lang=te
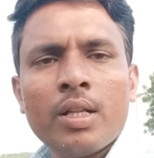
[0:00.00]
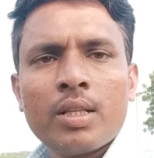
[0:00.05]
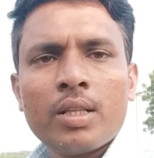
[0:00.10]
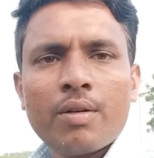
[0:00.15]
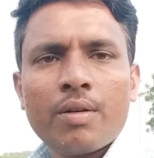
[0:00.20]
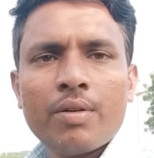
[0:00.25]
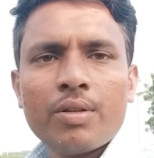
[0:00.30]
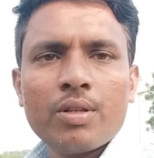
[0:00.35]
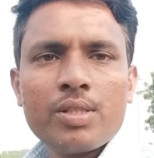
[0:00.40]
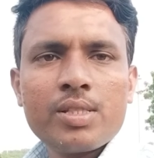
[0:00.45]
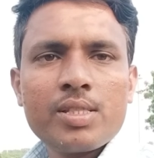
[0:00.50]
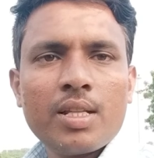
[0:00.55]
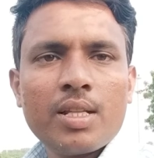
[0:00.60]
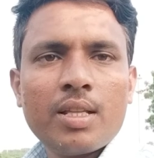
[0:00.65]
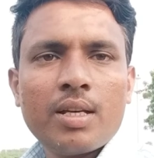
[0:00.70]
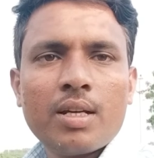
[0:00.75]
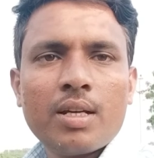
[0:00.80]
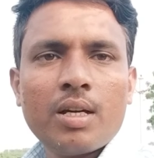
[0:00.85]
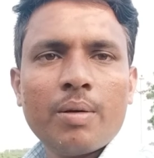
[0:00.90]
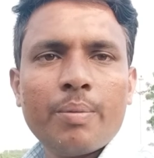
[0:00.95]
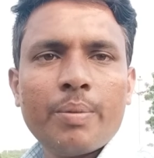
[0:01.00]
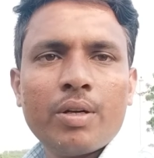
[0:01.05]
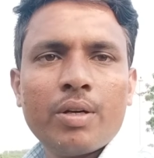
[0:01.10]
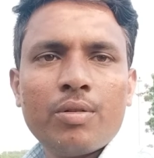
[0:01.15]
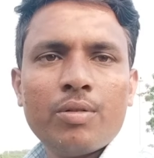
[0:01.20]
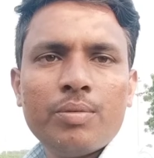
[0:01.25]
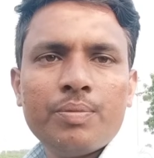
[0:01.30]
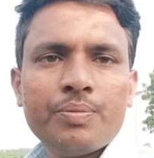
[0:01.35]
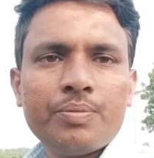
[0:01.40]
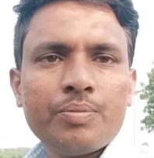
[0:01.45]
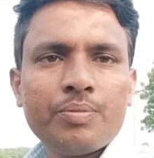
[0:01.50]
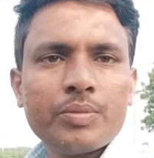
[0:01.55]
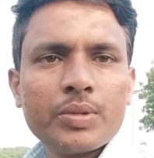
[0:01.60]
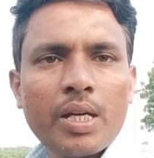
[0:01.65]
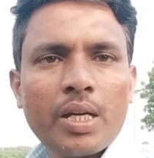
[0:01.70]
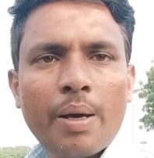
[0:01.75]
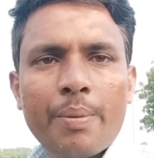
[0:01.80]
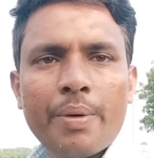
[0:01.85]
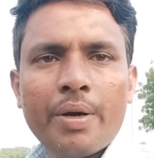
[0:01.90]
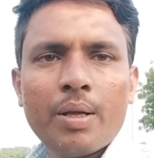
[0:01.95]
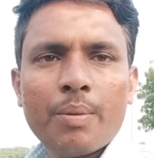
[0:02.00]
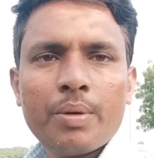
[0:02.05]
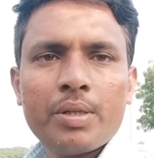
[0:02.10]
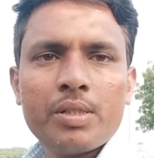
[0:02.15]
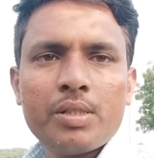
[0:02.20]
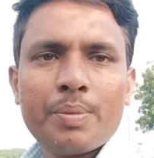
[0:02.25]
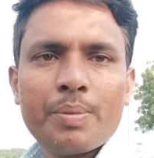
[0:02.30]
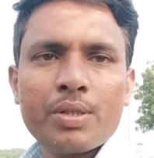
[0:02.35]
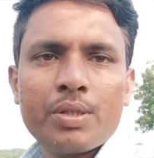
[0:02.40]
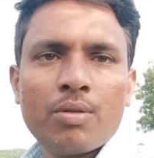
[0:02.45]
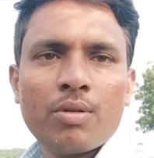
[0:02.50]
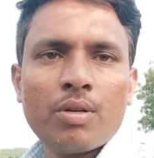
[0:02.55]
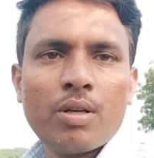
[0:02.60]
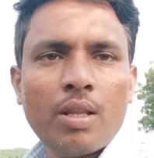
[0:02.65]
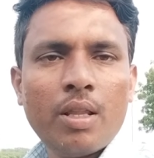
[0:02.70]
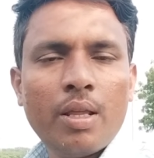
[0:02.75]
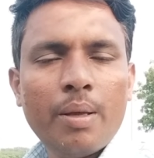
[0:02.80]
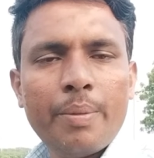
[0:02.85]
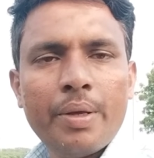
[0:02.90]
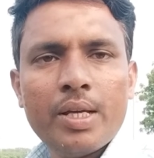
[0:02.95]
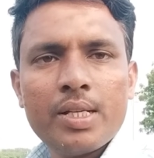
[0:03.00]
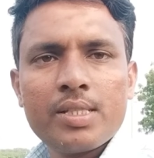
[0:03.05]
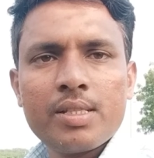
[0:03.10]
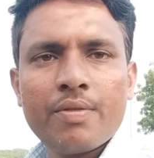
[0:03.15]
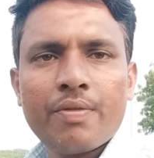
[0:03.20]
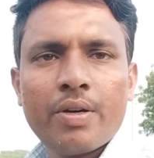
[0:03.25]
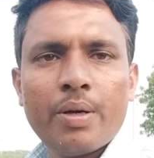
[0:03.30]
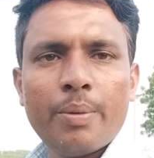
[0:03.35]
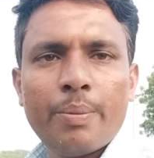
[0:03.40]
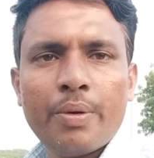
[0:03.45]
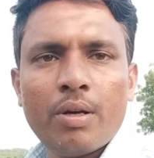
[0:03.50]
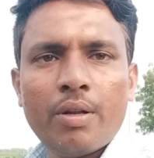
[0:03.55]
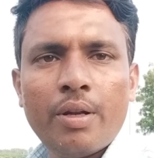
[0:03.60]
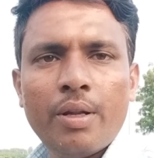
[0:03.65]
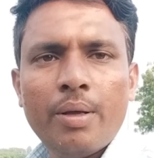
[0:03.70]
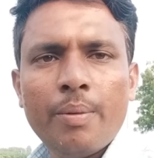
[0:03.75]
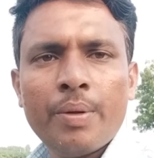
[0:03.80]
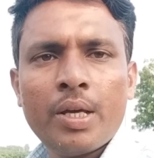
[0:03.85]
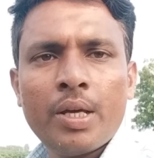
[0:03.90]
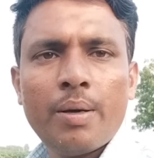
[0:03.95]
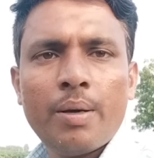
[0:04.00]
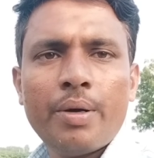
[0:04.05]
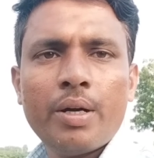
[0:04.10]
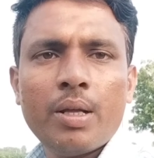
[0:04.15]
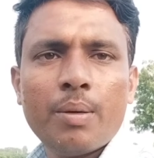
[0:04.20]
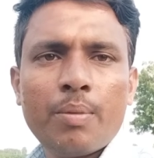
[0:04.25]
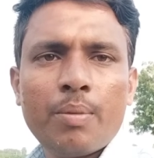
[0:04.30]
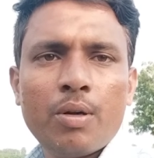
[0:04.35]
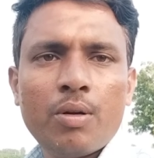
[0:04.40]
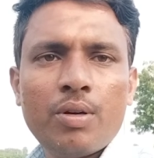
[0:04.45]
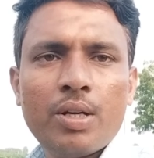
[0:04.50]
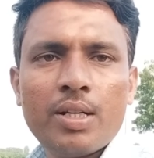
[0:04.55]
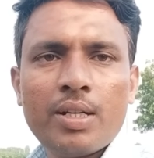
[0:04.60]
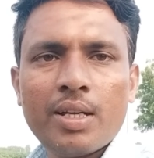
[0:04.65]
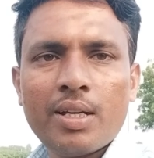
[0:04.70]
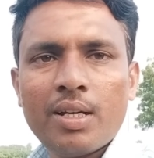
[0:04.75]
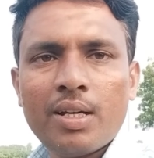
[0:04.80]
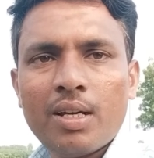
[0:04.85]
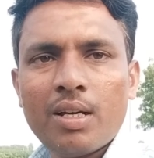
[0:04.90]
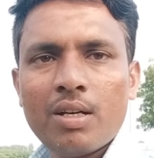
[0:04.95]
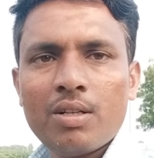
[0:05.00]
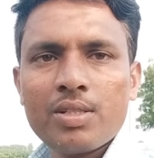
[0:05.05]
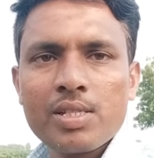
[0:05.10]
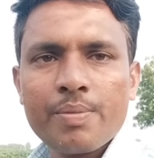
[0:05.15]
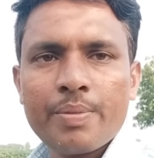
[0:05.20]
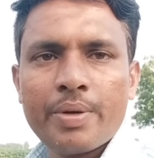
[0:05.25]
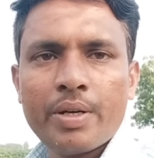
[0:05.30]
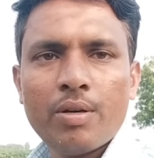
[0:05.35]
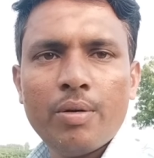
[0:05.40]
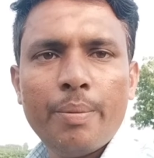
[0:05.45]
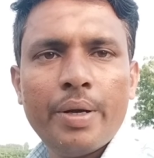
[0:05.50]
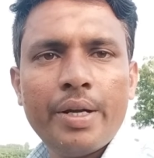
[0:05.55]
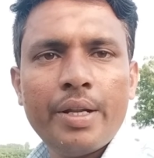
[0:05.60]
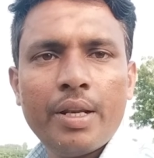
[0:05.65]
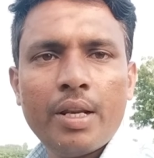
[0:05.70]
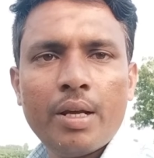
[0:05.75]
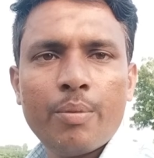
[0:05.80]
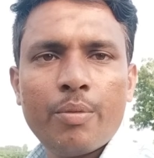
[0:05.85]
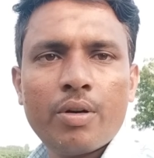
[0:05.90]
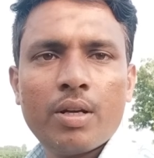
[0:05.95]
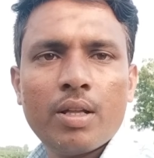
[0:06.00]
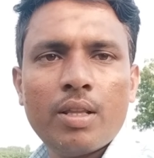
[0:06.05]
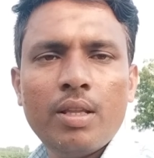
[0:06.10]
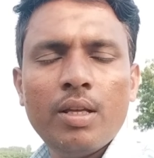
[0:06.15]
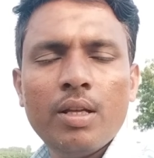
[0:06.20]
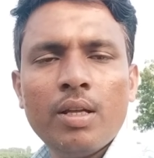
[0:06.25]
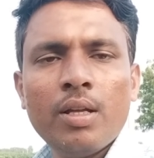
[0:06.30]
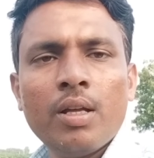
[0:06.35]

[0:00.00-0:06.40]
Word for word: తర్వాత వచ్చేసి అయితే కనుక మనకు క్యాబ్రాటాప్ అని చెప్పేసి ఉంటుంది బీఎస్ఎఫ్ కంపెనీలోనే క్యాబ్రాటాప్లో ఉండే టెక్నికల్ వచ్చేసి మనకు మెటీరియం ఉంటుంది